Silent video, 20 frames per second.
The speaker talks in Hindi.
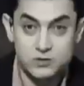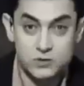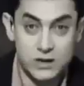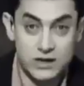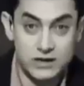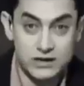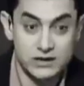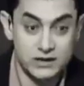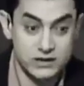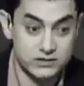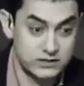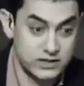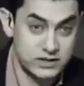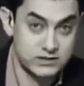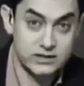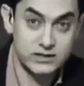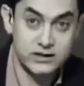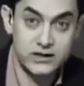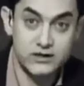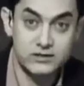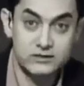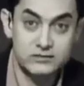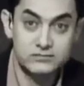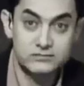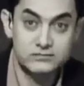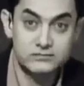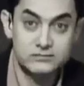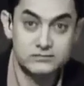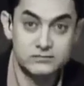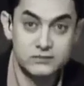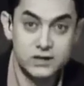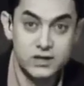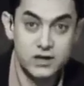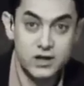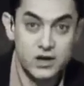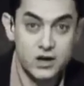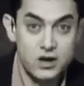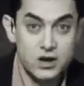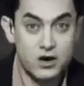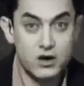तो मालिक ने कहा अच्छा ऐसा है क्या
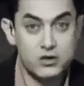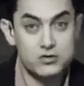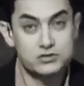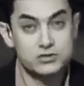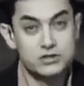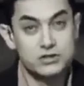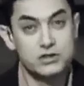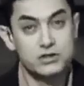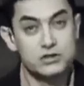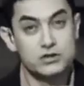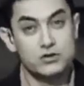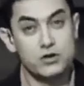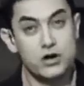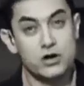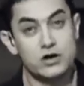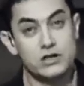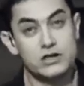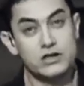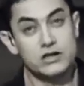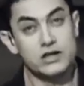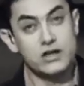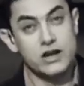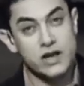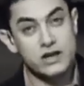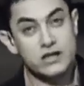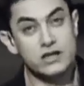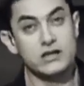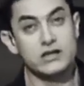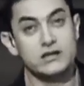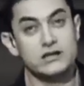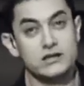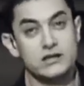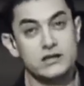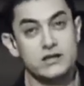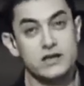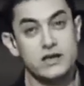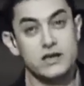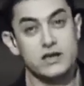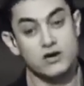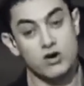और उसने नौकर की निगरानी के लिए
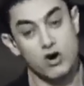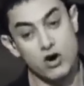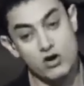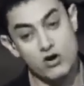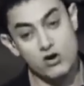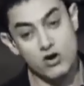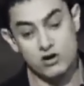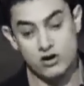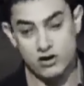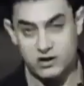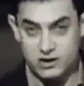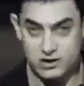एक और नौकर